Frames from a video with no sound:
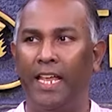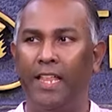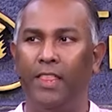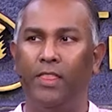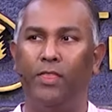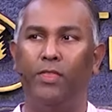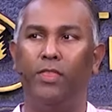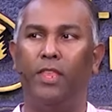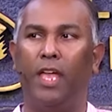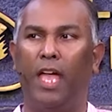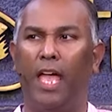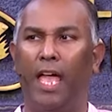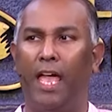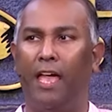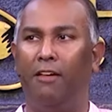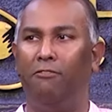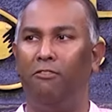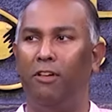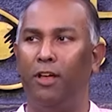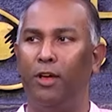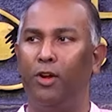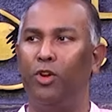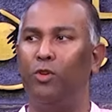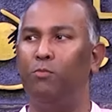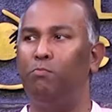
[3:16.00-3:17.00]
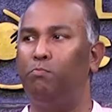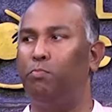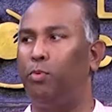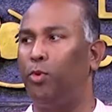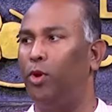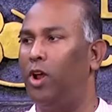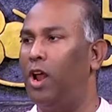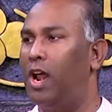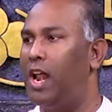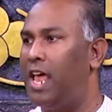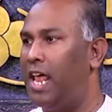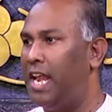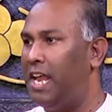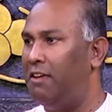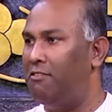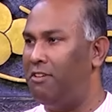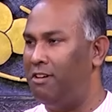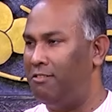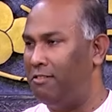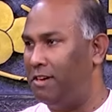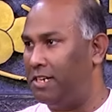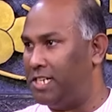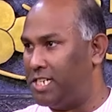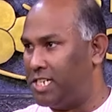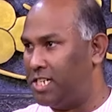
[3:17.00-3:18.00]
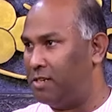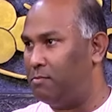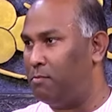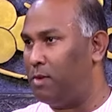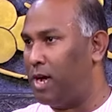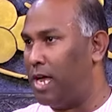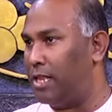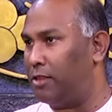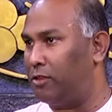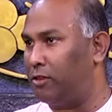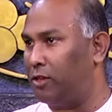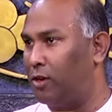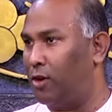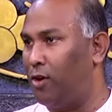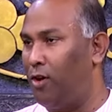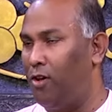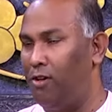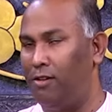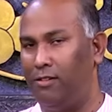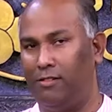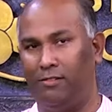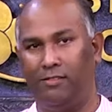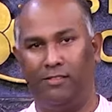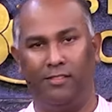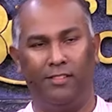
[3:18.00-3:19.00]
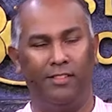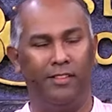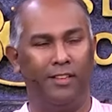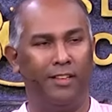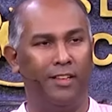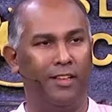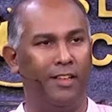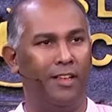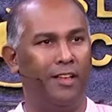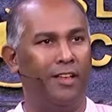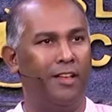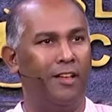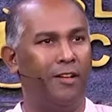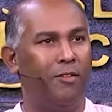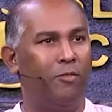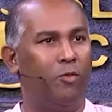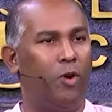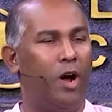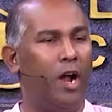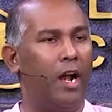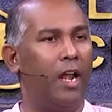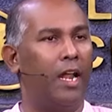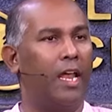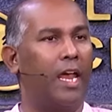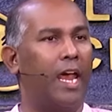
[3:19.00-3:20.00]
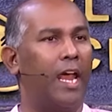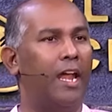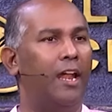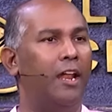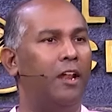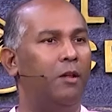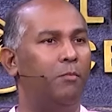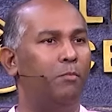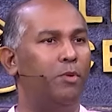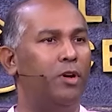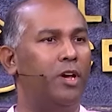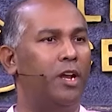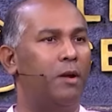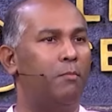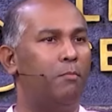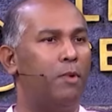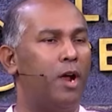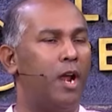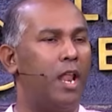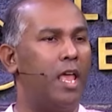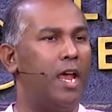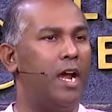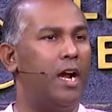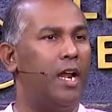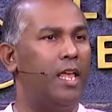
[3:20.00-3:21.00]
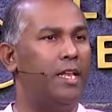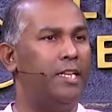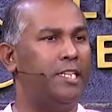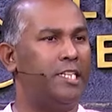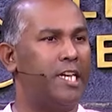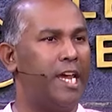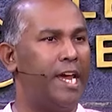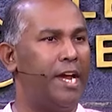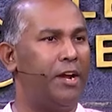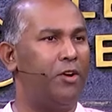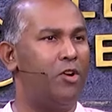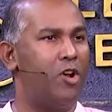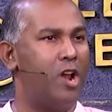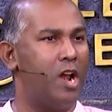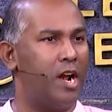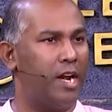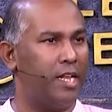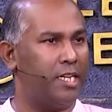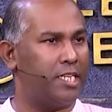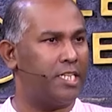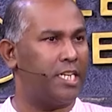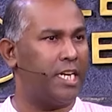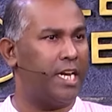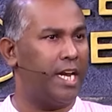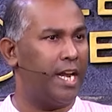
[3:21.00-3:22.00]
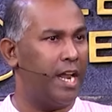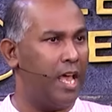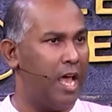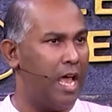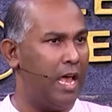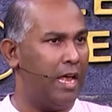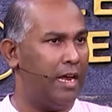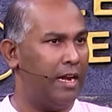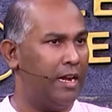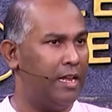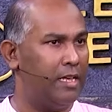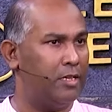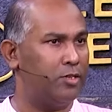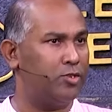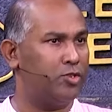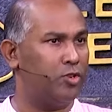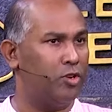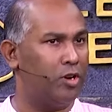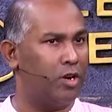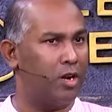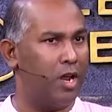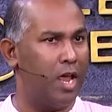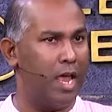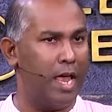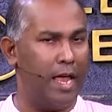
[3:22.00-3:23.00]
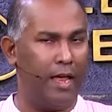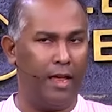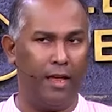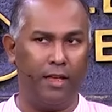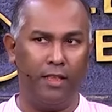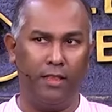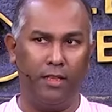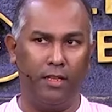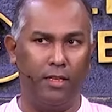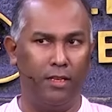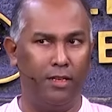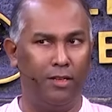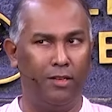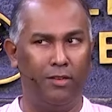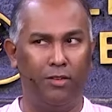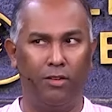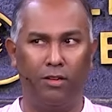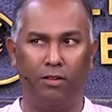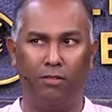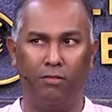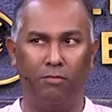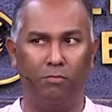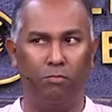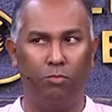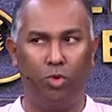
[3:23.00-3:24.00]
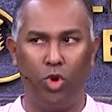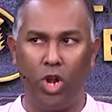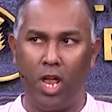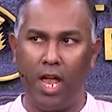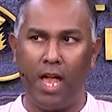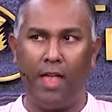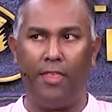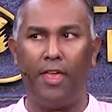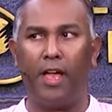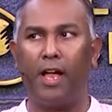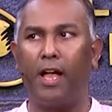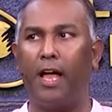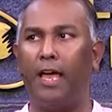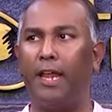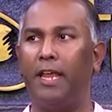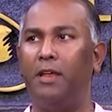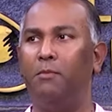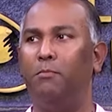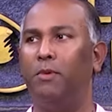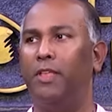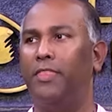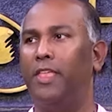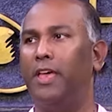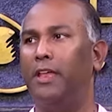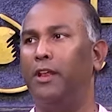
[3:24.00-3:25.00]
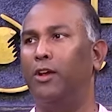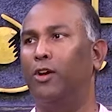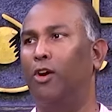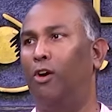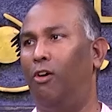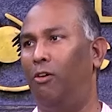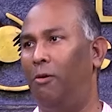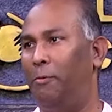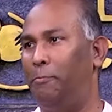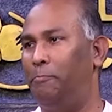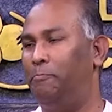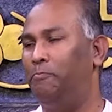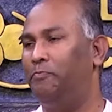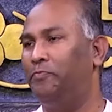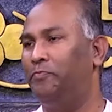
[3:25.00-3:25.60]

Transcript: இந்த வெறும் புலனறிவை வச்சு மாத்திரம் வாழ்க்கையில் எலும்புகிற மலைகளை ஜெயிக்கணும்னு நினச்சிங்கன்னா நான் சொல்கிறேன் அது முடியாத காரியமாக தான் இருக்கும்